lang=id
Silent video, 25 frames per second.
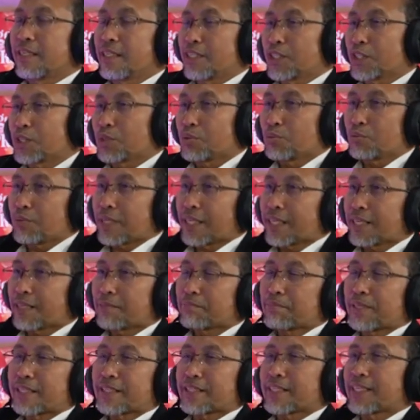suara
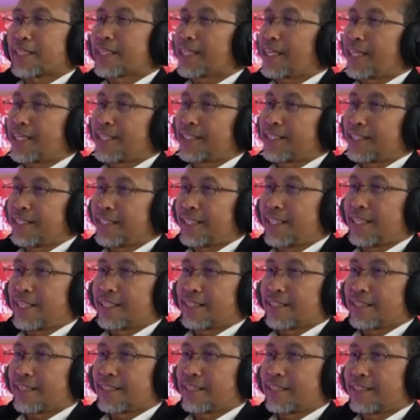Partai
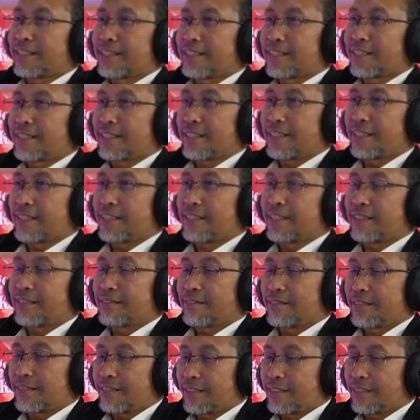Keadilan ya